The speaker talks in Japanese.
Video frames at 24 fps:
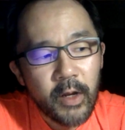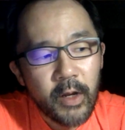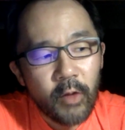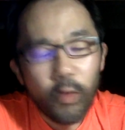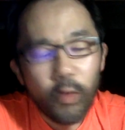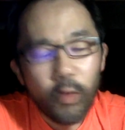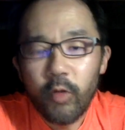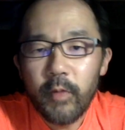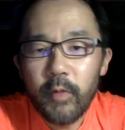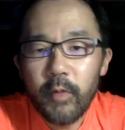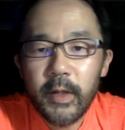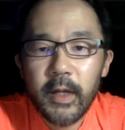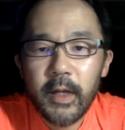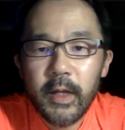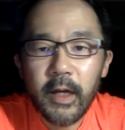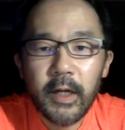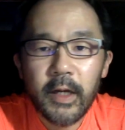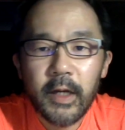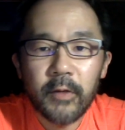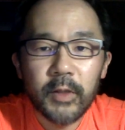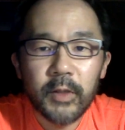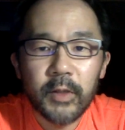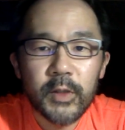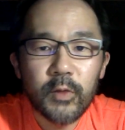褒めてあげ
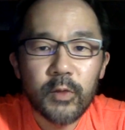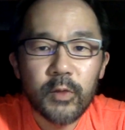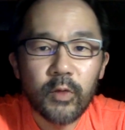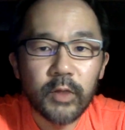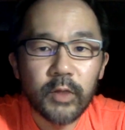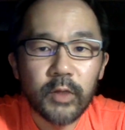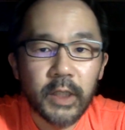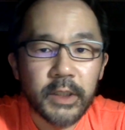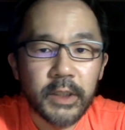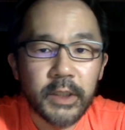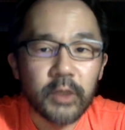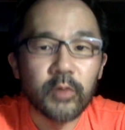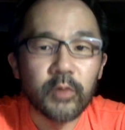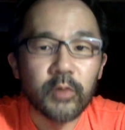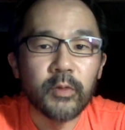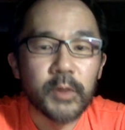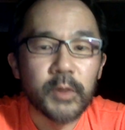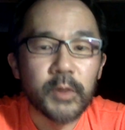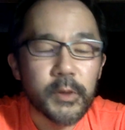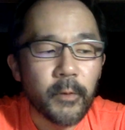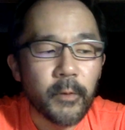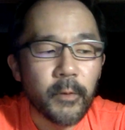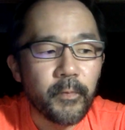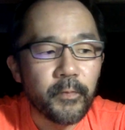るってすごく大事だと思うん
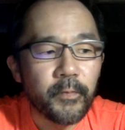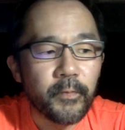ですよ。